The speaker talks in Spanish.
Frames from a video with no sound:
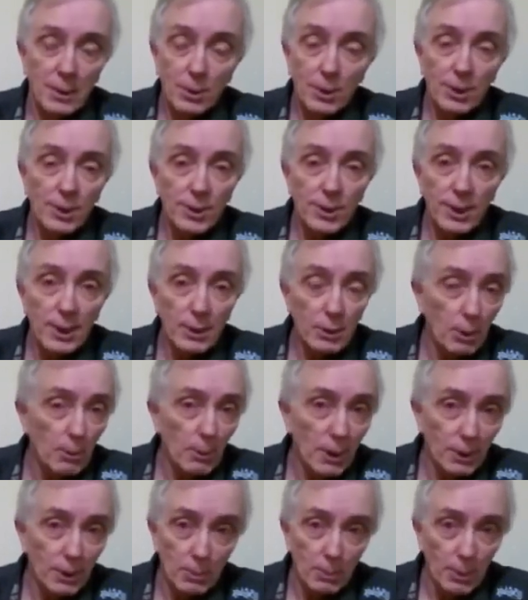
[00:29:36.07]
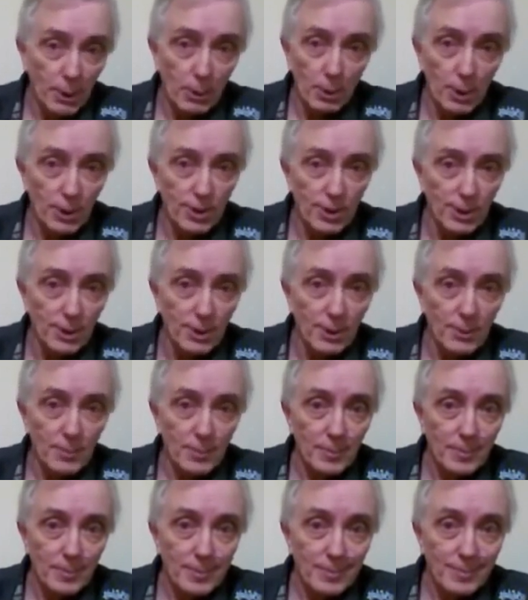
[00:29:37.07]
Hoy en día no es más que un prejuicio.
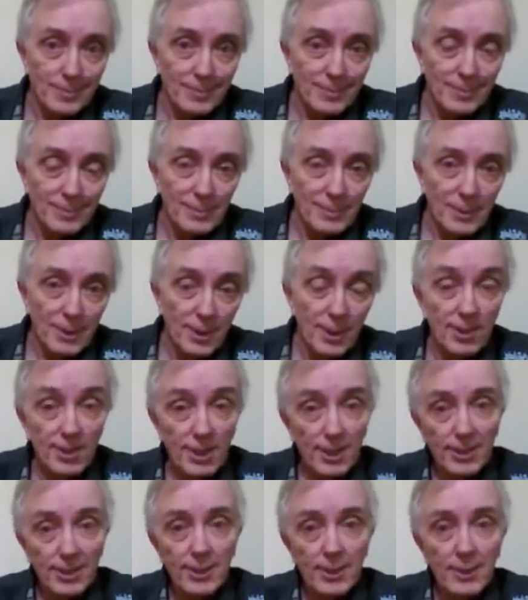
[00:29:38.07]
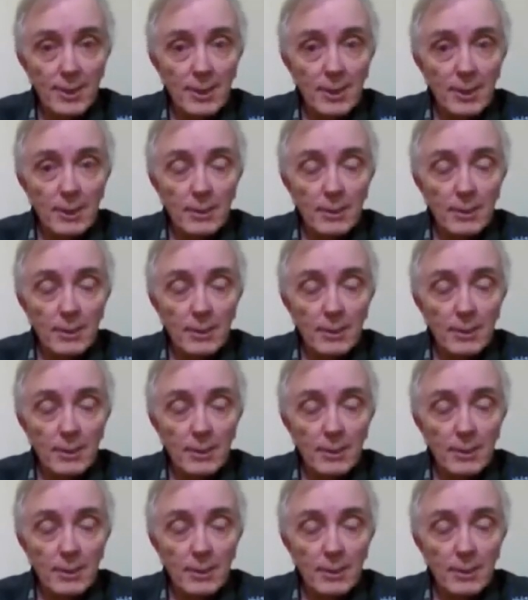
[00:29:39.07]
Quizás